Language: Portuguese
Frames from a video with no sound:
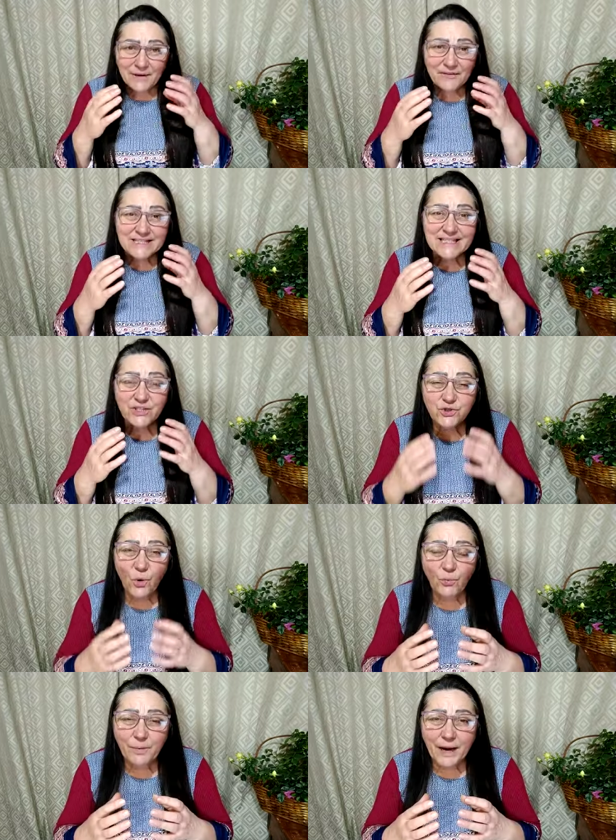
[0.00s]
para fazer
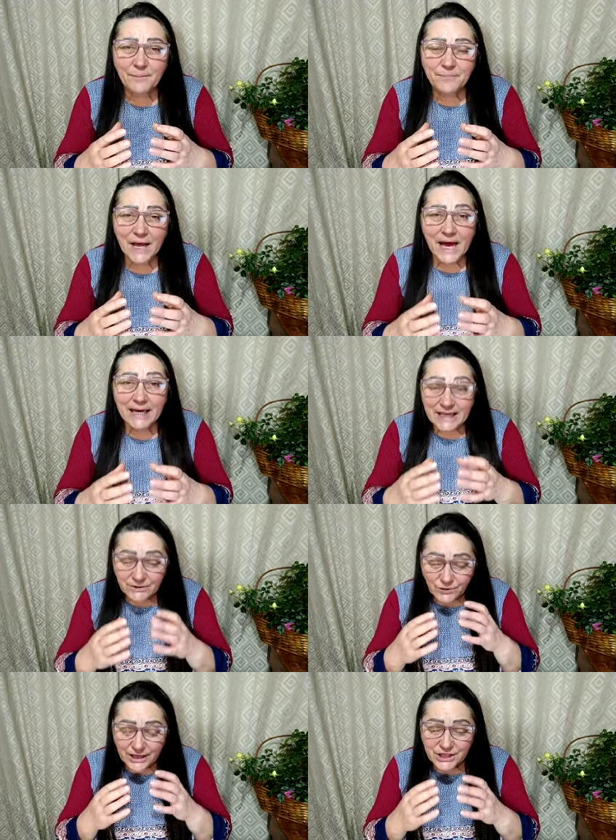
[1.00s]
sombra.
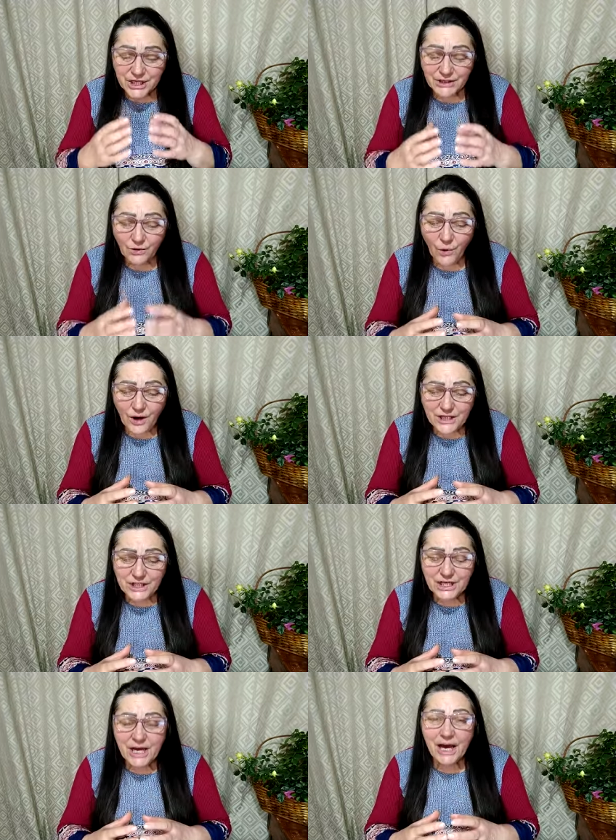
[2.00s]
E durante a
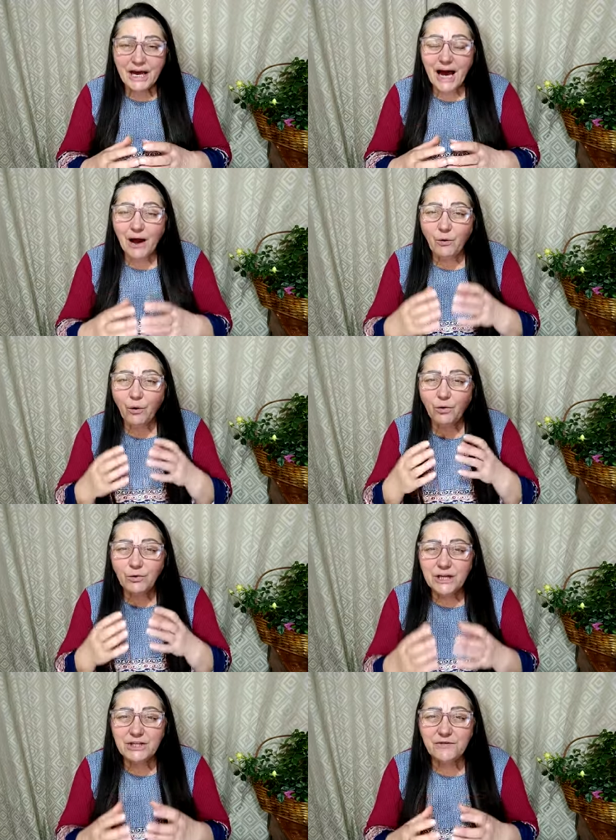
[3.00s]
noite, a
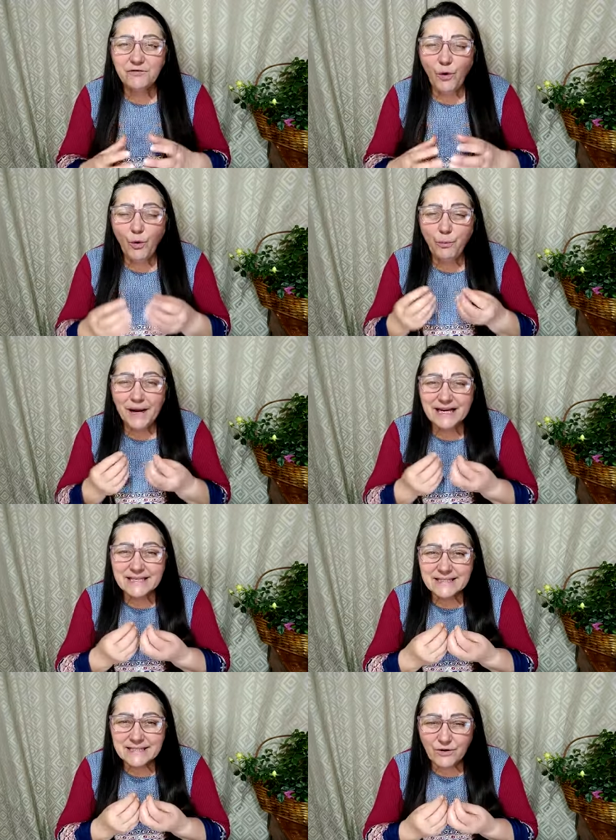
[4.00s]
coluna de fogo para
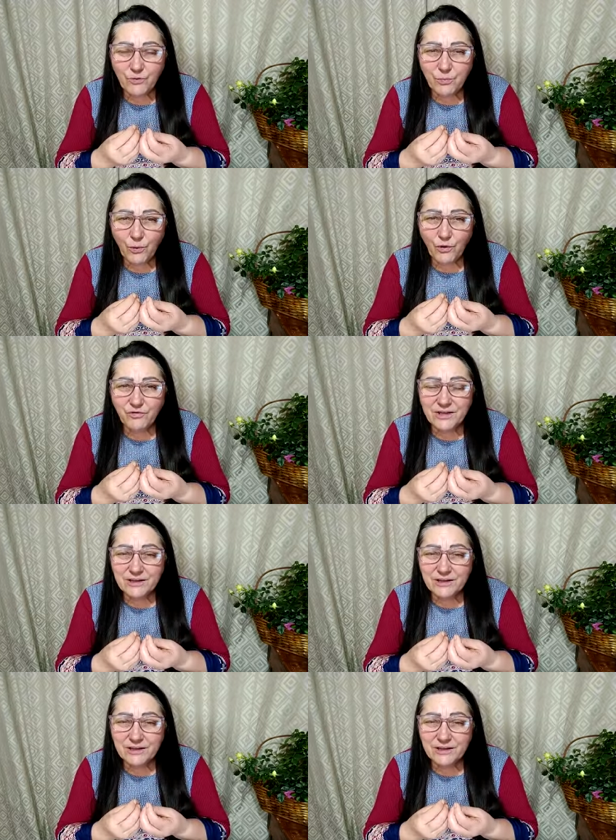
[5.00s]
aquecer o povo.